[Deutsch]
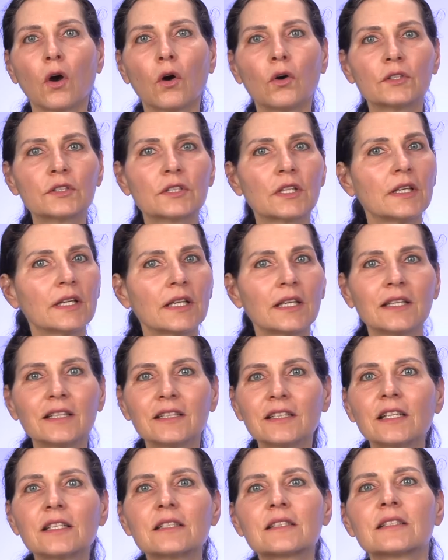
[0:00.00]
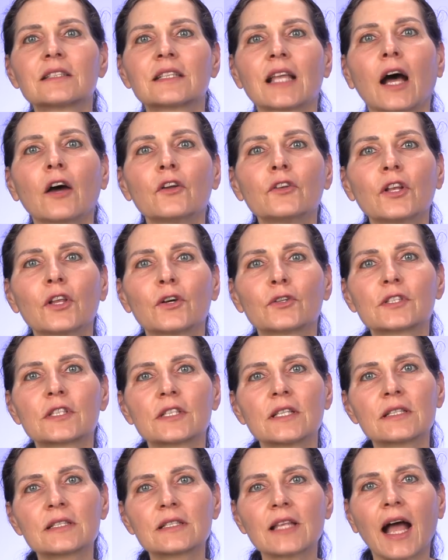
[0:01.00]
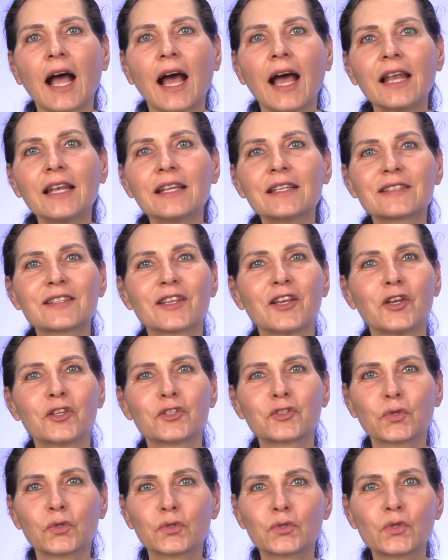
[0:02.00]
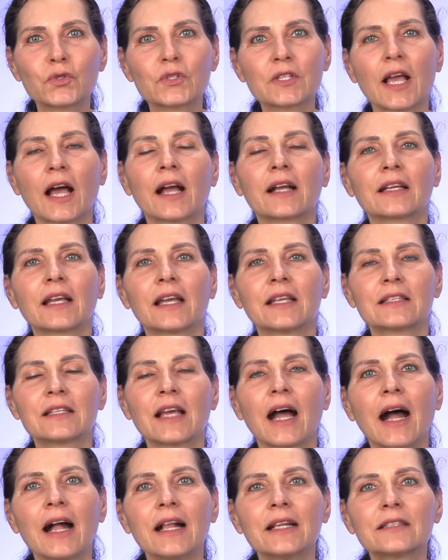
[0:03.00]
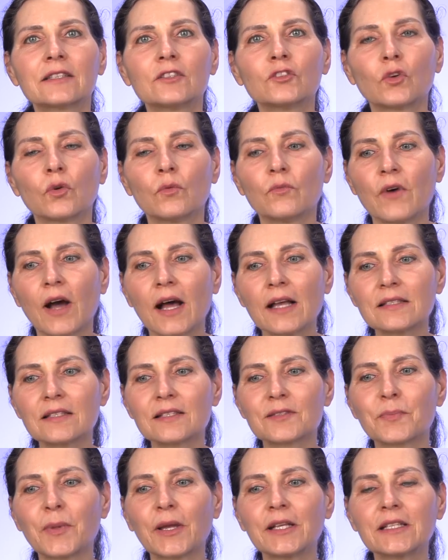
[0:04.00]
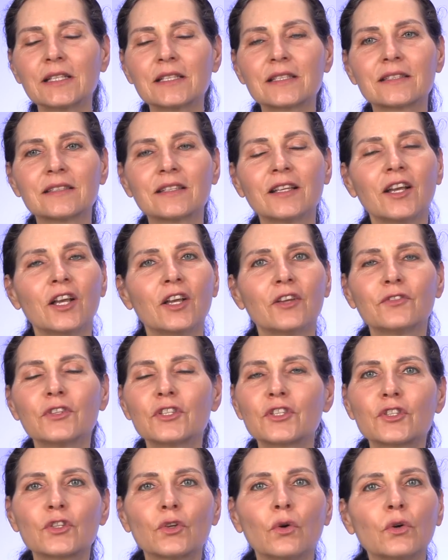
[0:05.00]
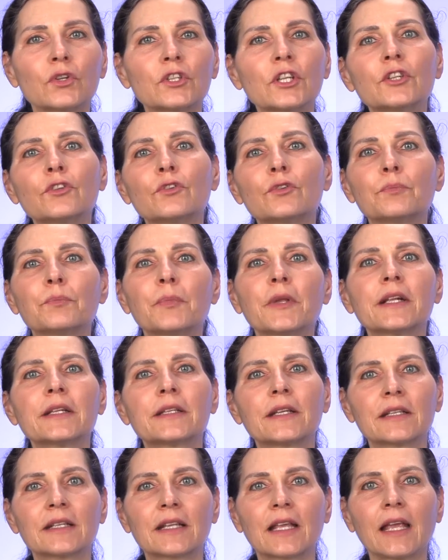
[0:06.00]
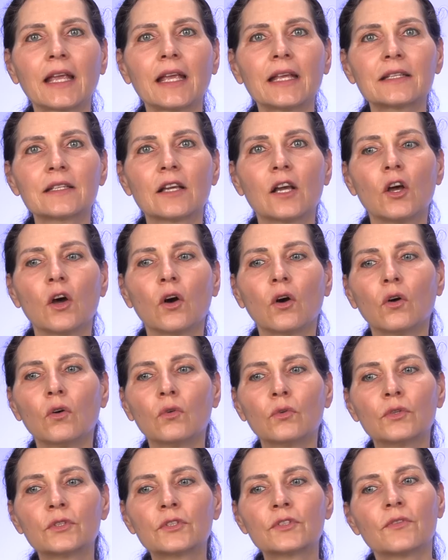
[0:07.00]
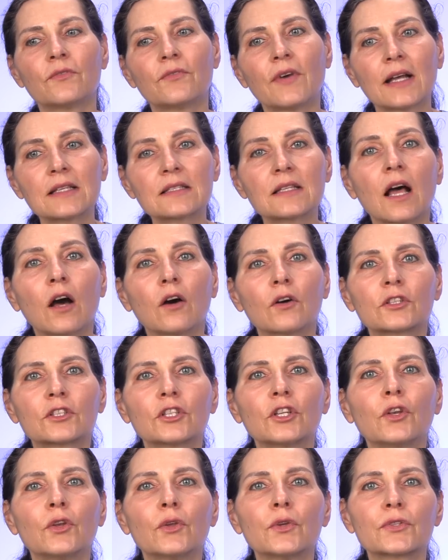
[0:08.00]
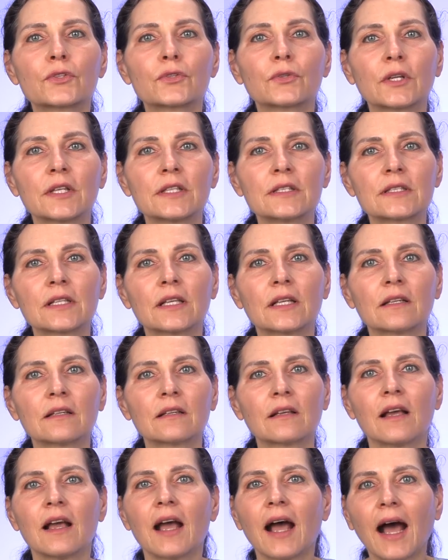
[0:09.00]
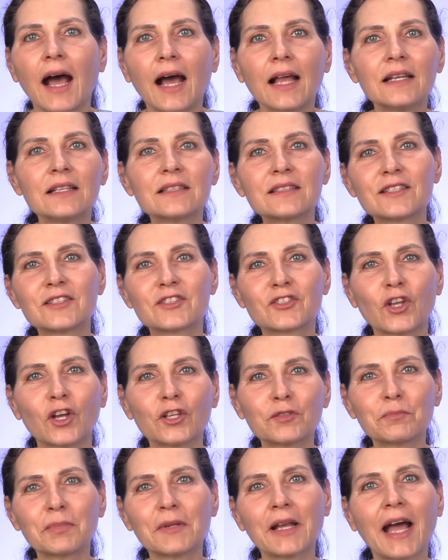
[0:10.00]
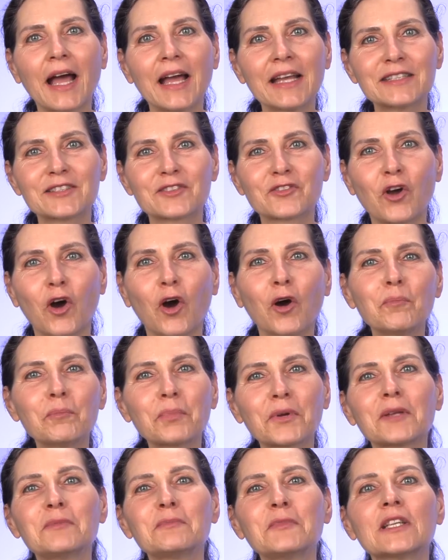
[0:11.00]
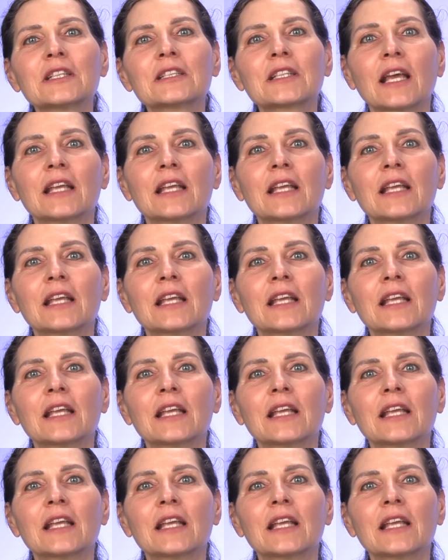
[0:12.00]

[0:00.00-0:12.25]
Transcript: Und in diesen Downloads ist alles sozusagen enthalten, um was es bei diesen Visionen und Bildern geht und was auch die Lösungen sind. Alles ist dort bereits komprimiert